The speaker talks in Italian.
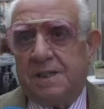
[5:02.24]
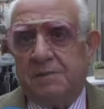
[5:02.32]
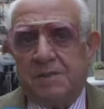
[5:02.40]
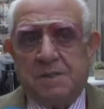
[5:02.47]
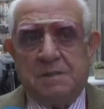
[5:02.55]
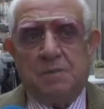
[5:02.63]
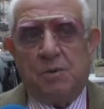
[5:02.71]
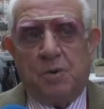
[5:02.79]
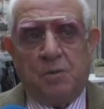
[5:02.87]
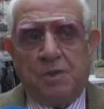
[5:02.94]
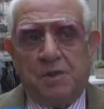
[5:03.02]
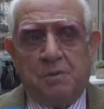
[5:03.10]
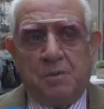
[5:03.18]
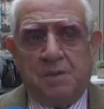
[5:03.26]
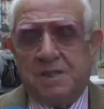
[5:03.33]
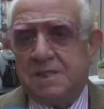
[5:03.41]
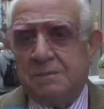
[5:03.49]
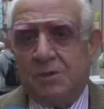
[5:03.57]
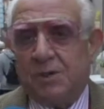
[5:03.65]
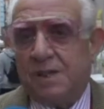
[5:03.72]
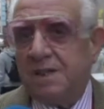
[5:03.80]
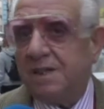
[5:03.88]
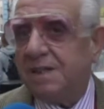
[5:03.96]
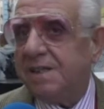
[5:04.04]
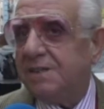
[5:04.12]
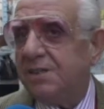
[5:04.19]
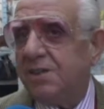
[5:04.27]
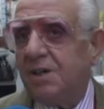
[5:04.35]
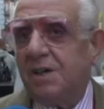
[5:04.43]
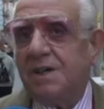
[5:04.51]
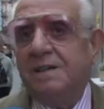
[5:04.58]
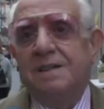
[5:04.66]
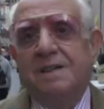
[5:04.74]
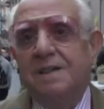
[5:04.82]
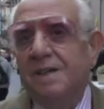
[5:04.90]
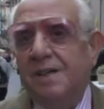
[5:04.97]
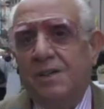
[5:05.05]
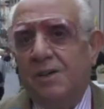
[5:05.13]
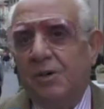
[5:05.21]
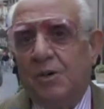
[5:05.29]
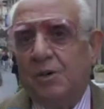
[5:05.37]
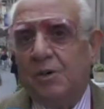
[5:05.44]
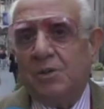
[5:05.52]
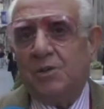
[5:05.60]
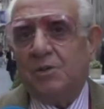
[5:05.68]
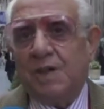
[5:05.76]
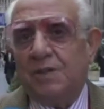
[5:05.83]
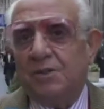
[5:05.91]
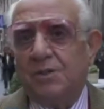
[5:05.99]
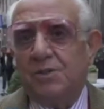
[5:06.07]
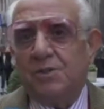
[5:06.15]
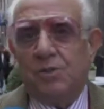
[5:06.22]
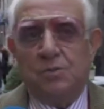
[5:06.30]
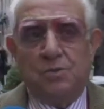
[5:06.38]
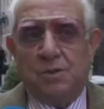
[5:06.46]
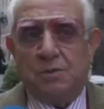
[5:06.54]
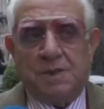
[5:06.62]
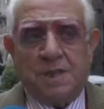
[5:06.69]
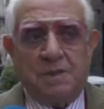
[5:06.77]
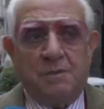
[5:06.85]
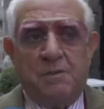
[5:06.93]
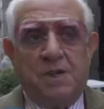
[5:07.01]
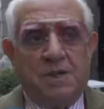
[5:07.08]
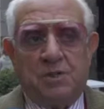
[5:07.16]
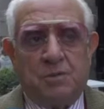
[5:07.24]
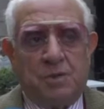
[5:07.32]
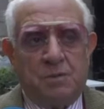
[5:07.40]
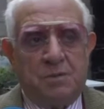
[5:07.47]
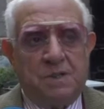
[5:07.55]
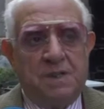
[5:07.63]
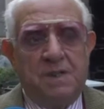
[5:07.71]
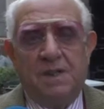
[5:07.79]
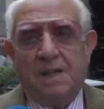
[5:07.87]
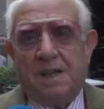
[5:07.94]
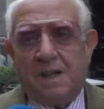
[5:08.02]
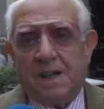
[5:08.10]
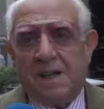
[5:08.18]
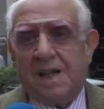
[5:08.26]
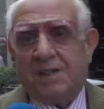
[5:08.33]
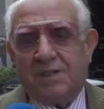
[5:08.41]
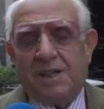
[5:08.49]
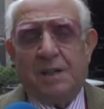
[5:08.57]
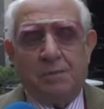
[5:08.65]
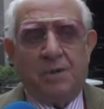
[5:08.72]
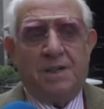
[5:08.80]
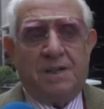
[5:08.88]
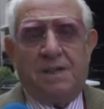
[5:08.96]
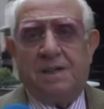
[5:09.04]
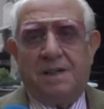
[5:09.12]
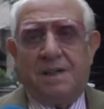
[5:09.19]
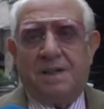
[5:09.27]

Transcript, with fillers: che, per esempio, come tipo Massimo Raniero, eh, io ci vado di sicuro perché mi piace proprio eh, l'arte napoletana.